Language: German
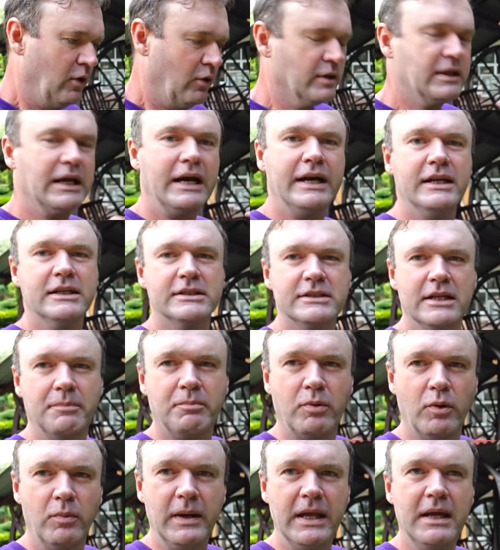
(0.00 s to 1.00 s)
Und eines der
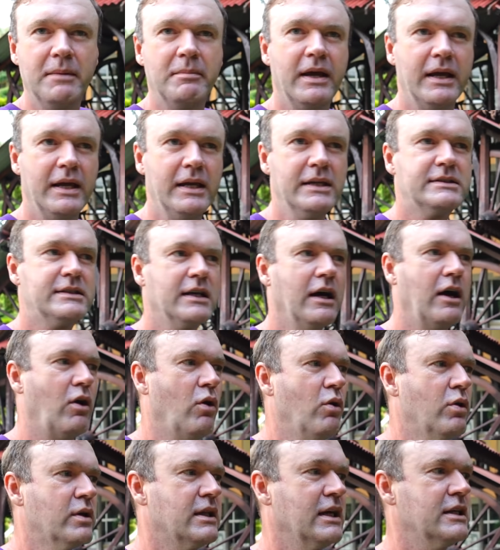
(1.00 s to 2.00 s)
Probleme ist ja
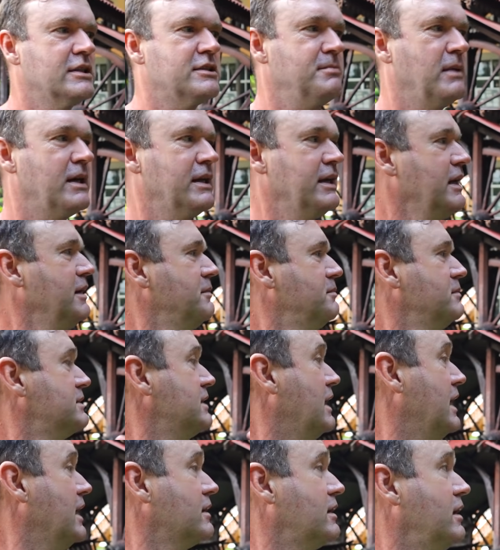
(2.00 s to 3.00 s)
auch, dass man eben
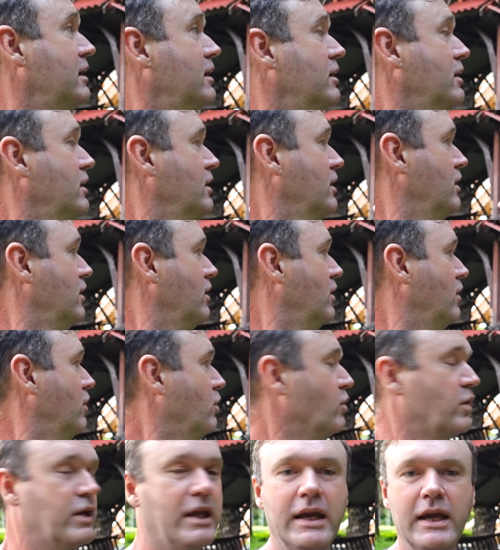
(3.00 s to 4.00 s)
sagt,
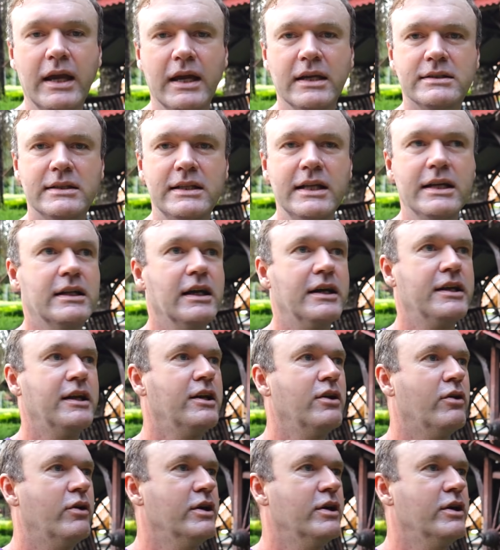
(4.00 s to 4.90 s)
okay, es liegt an den